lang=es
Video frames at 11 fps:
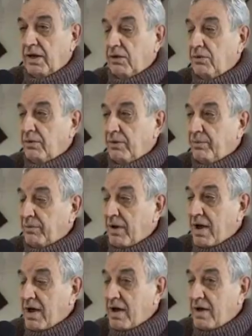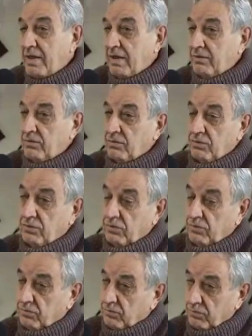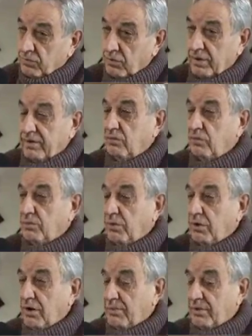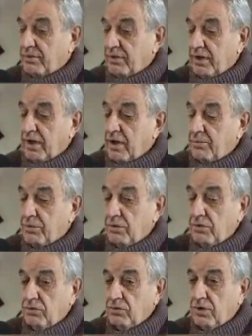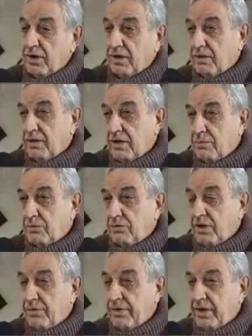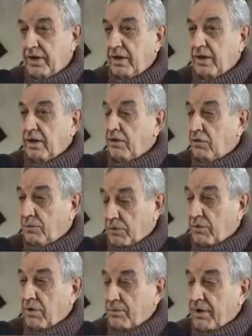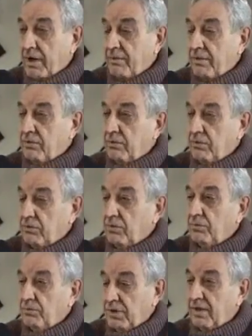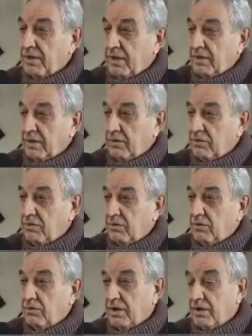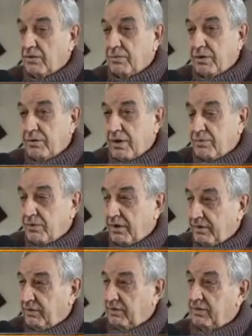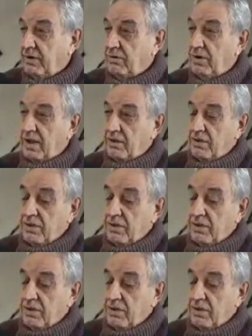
las obras privadas o todas tienen sus problemas. A pros toda la gente que está en APROS sabe que los problemas graves son, son bien atendidos, ¿no? cosa que los privados por allí se hacen a un lado.